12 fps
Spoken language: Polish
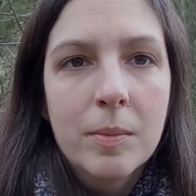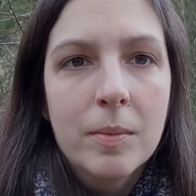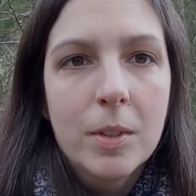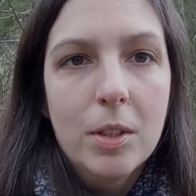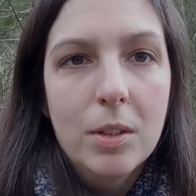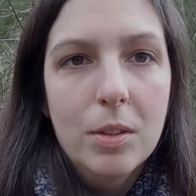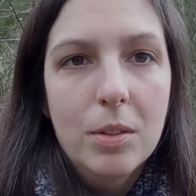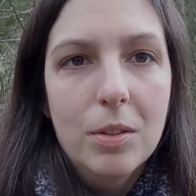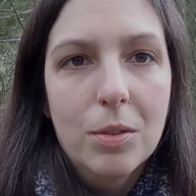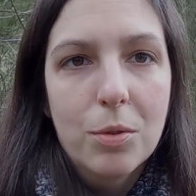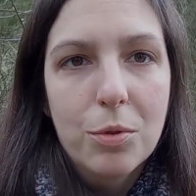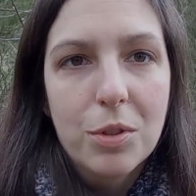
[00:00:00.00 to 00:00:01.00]
i
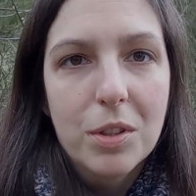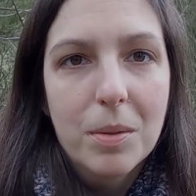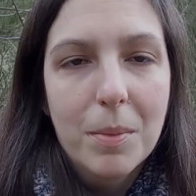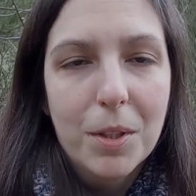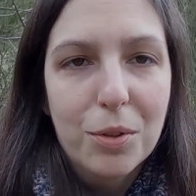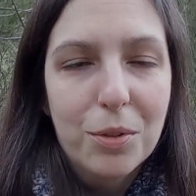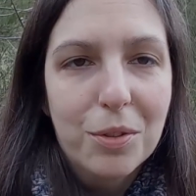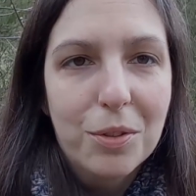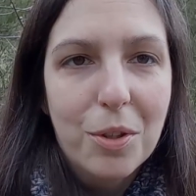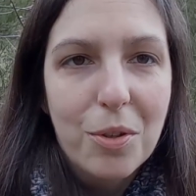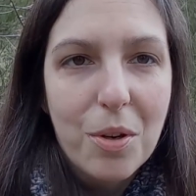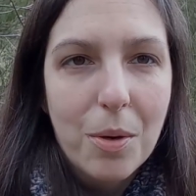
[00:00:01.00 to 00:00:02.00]
różnych metod
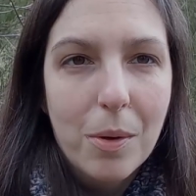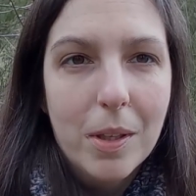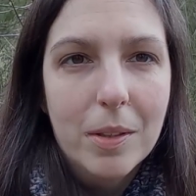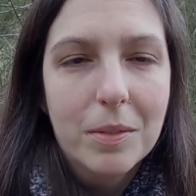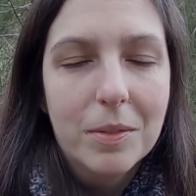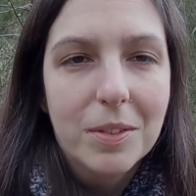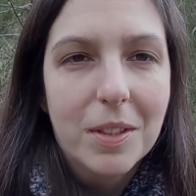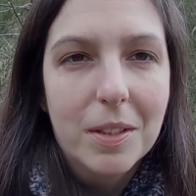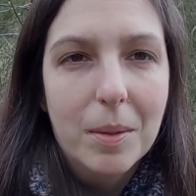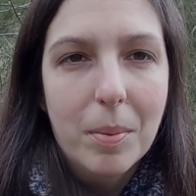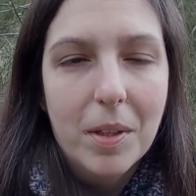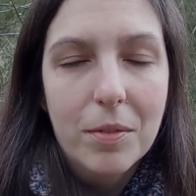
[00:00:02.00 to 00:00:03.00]
dookoła, tak
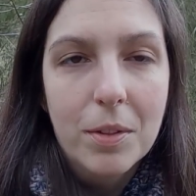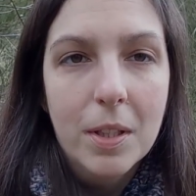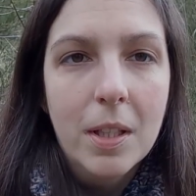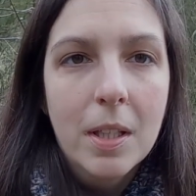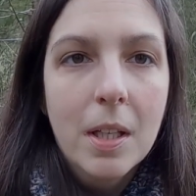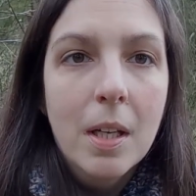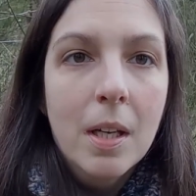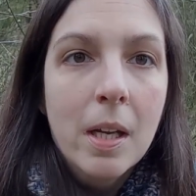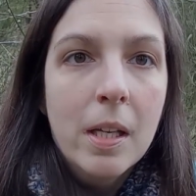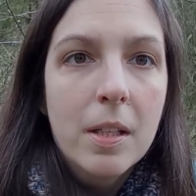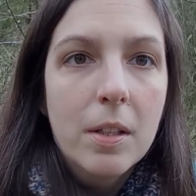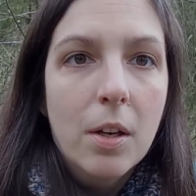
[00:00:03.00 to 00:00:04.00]
naprawdę.
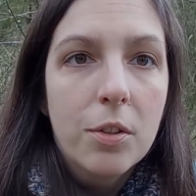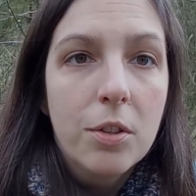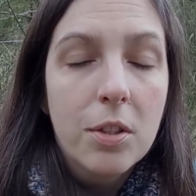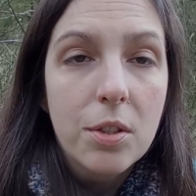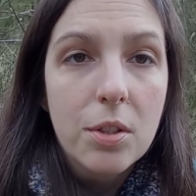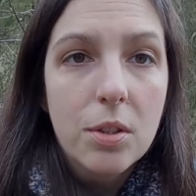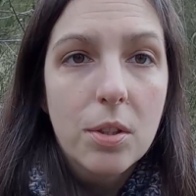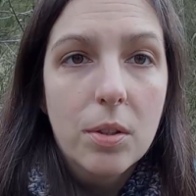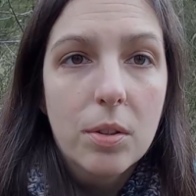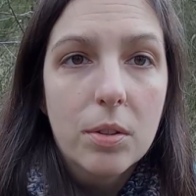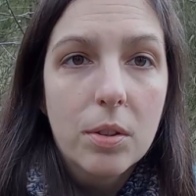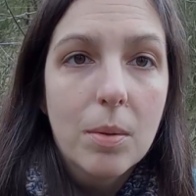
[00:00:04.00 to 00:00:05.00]
Y, odniosę się
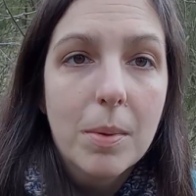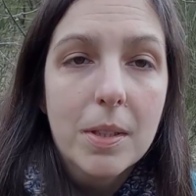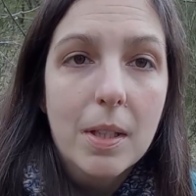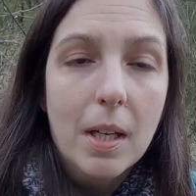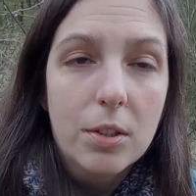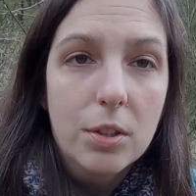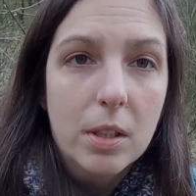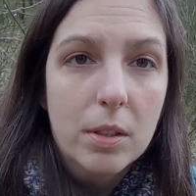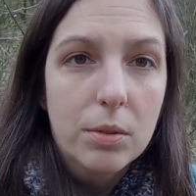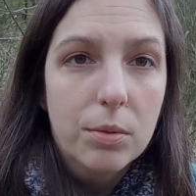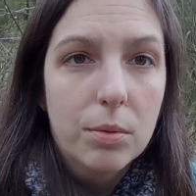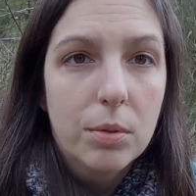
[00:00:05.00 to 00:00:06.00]
do komentarza,
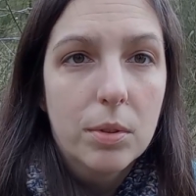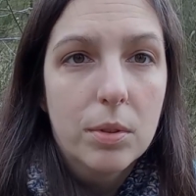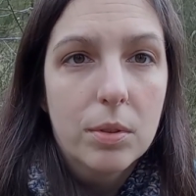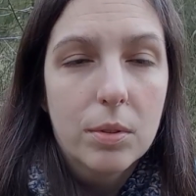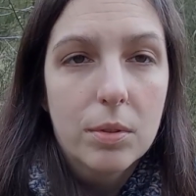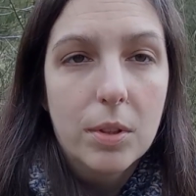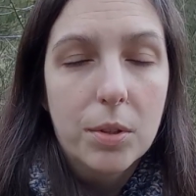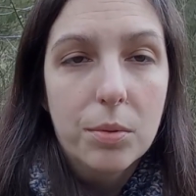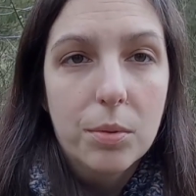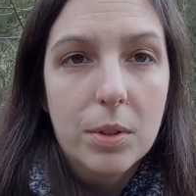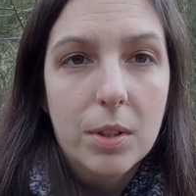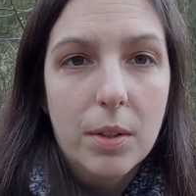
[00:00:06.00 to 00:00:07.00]
który, na
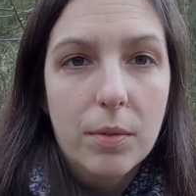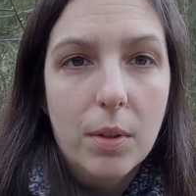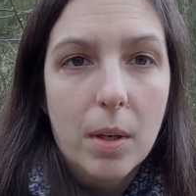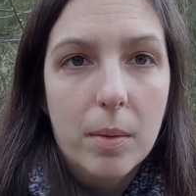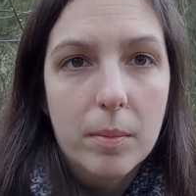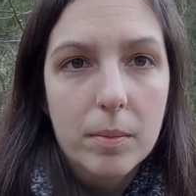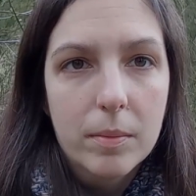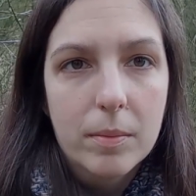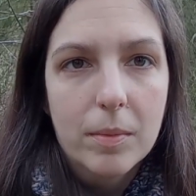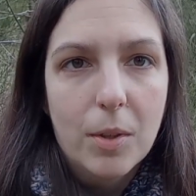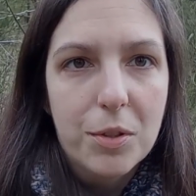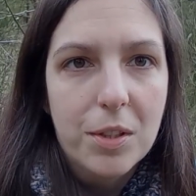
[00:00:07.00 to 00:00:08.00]
który trafiłam
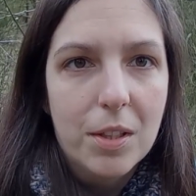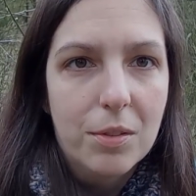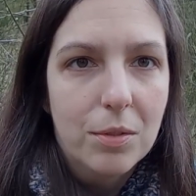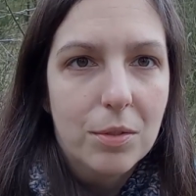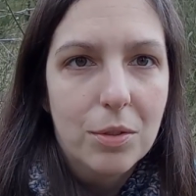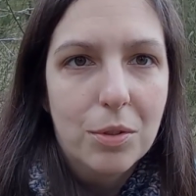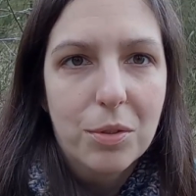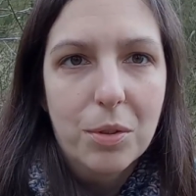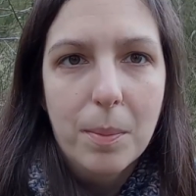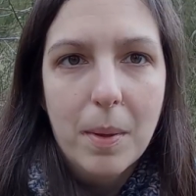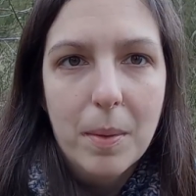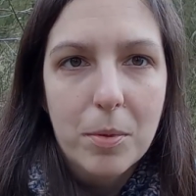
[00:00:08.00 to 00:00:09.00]
ostatnio, gdzieś go
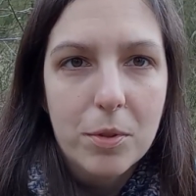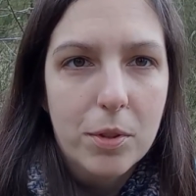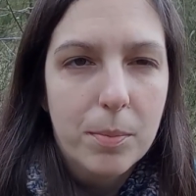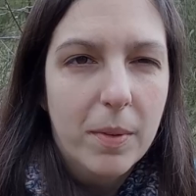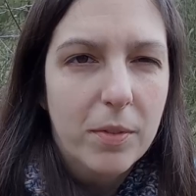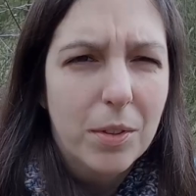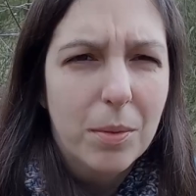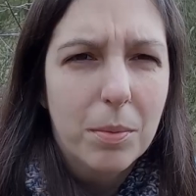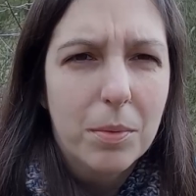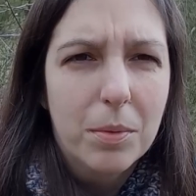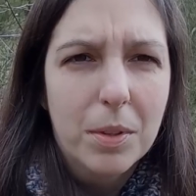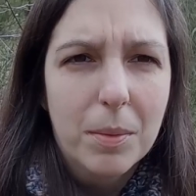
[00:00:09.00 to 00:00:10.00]
odkopałam, chociaż pewnie to
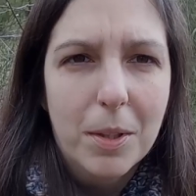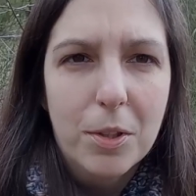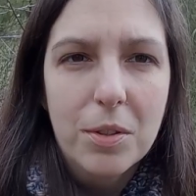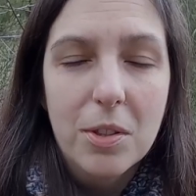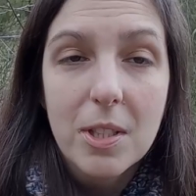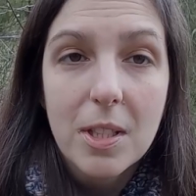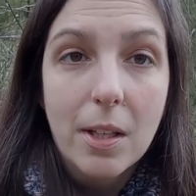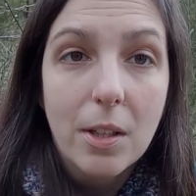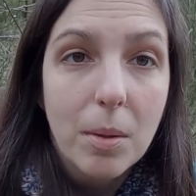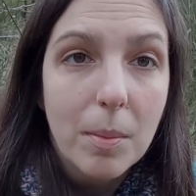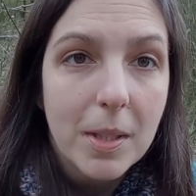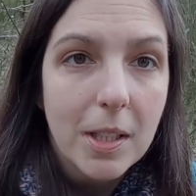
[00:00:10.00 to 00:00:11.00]
był chyba dosyć stary
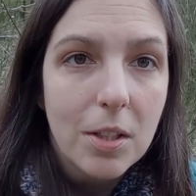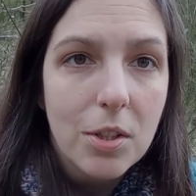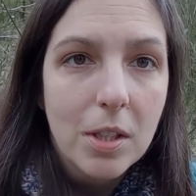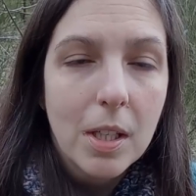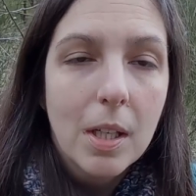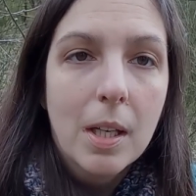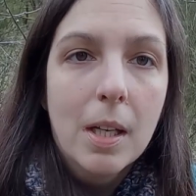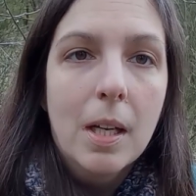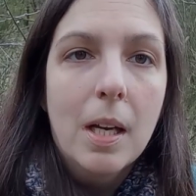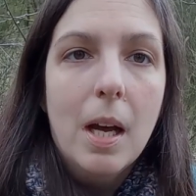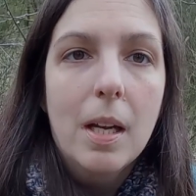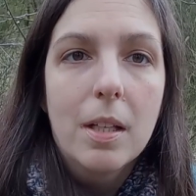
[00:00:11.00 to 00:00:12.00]
komentarz,
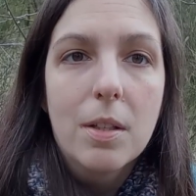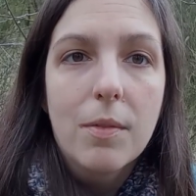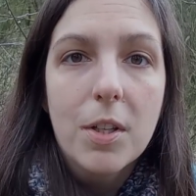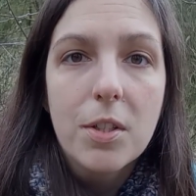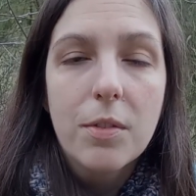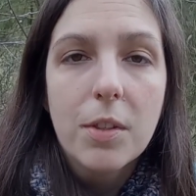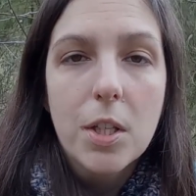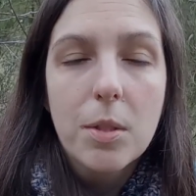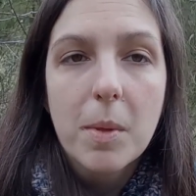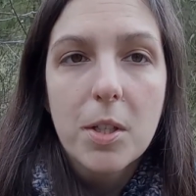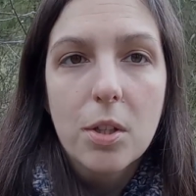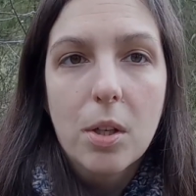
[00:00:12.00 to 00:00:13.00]
ale nieważne. W
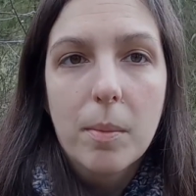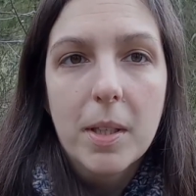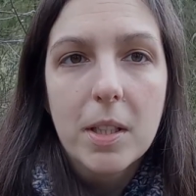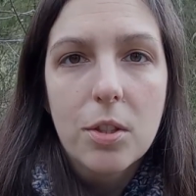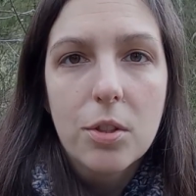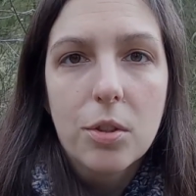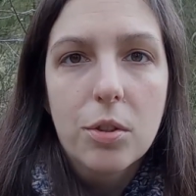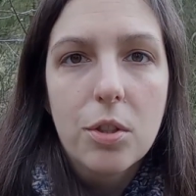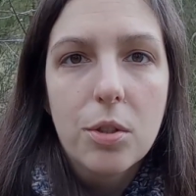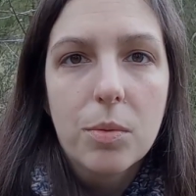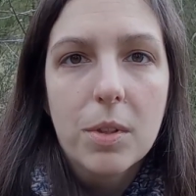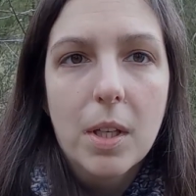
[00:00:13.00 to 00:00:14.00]
każdym razie komentarz
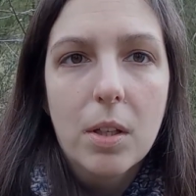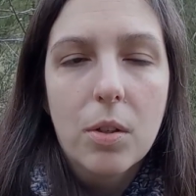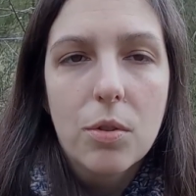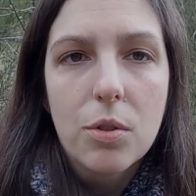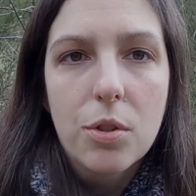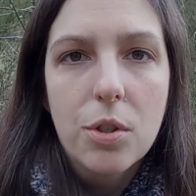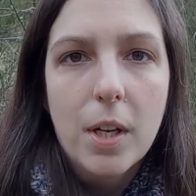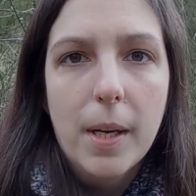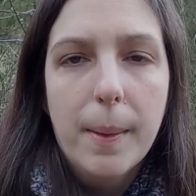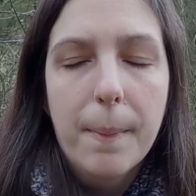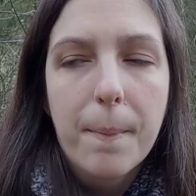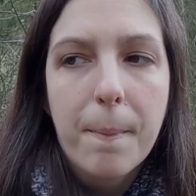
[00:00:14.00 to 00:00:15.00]
dotyczył tego,
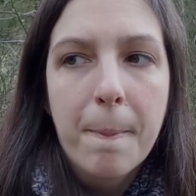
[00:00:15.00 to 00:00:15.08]
że